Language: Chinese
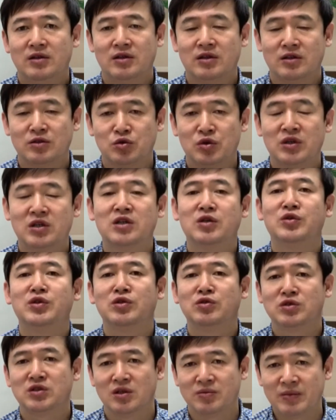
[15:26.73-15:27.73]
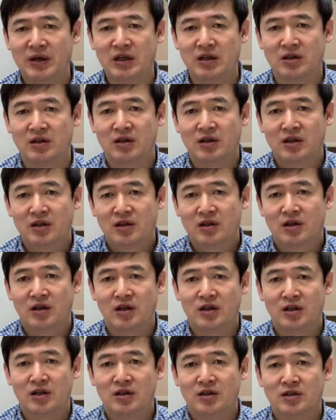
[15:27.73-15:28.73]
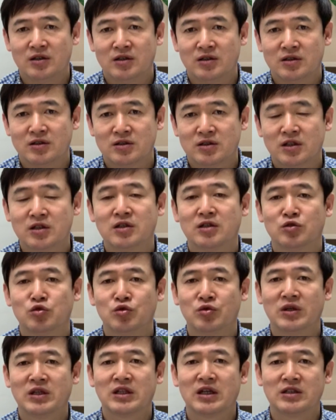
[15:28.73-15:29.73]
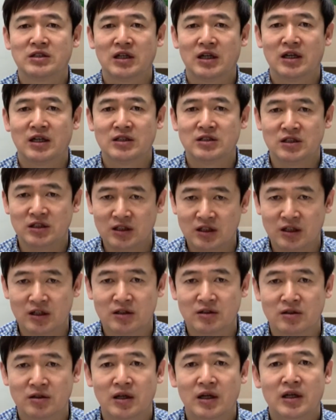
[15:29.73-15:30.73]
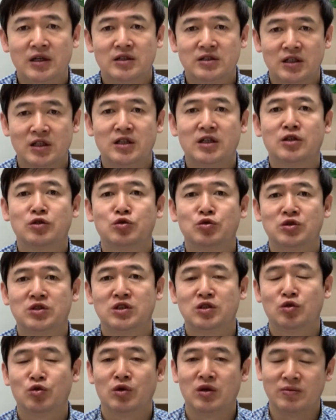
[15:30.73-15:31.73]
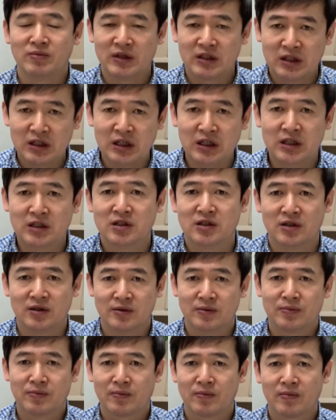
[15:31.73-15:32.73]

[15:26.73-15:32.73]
啊，所以各位弟兄姐妹啊，真的祝愿大家今天在耶稣基督里面，第一个，